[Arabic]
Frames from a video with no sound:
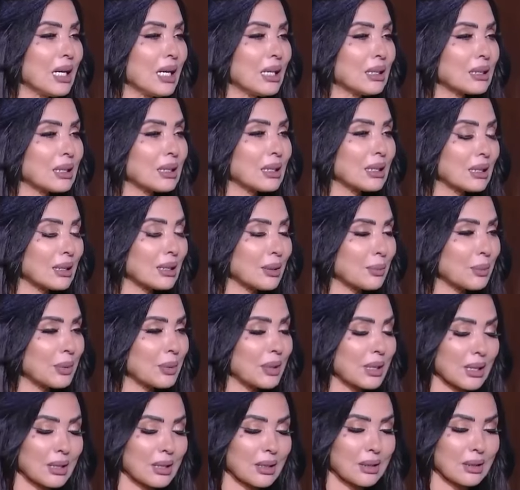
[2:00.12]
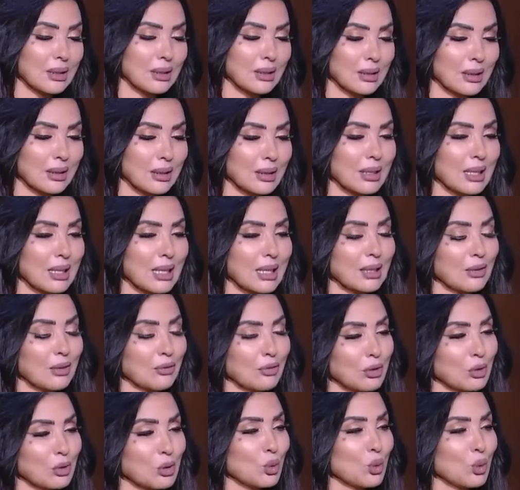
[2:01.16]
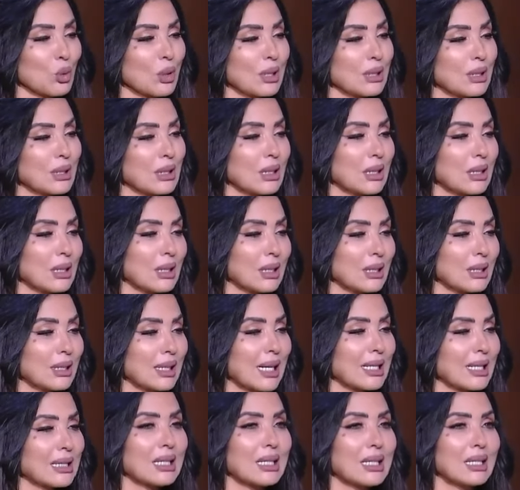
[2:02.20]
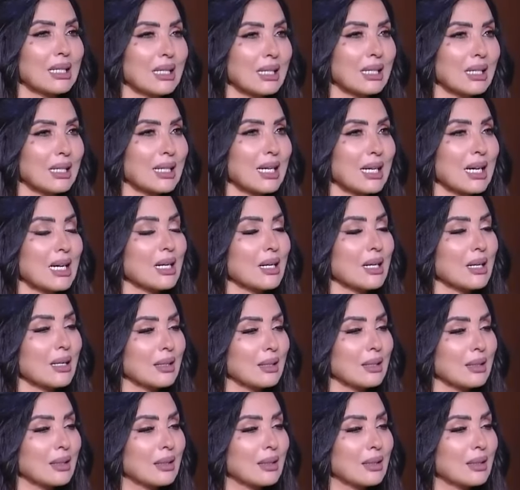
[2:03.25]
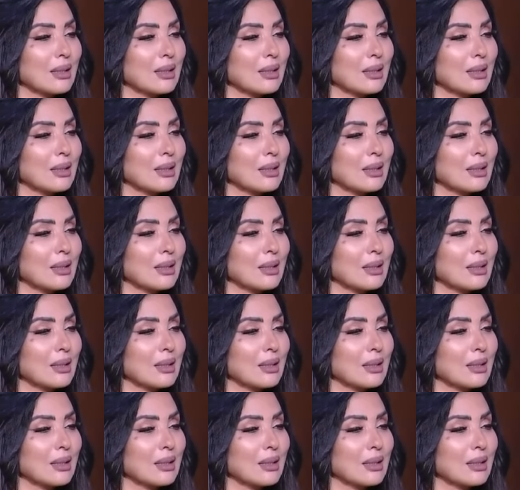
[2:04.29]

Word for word: ان انت تبقي آه، يعني في الصوره دي ان انت حاسه ان الرجاله لا لا